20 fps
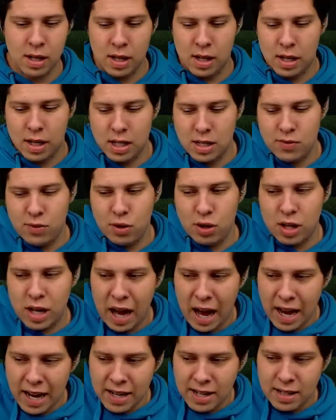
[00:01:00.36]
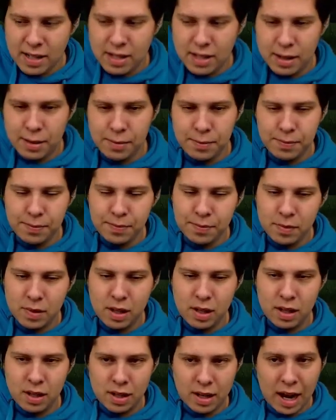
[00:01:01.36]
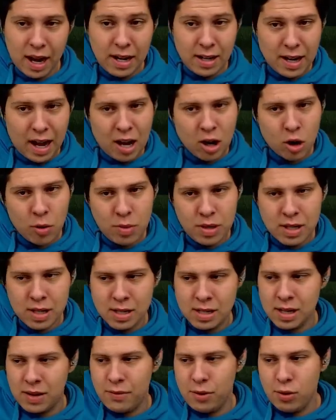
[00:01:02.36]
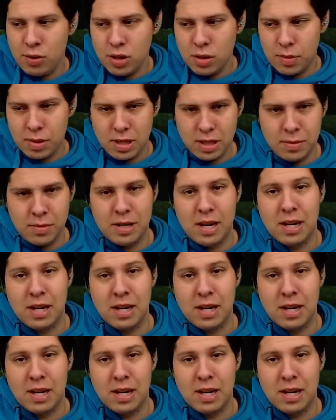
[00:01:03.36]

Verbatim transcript: Es wird keine, ähm, kein nachkommentiertes Sammy Ultimate Team, da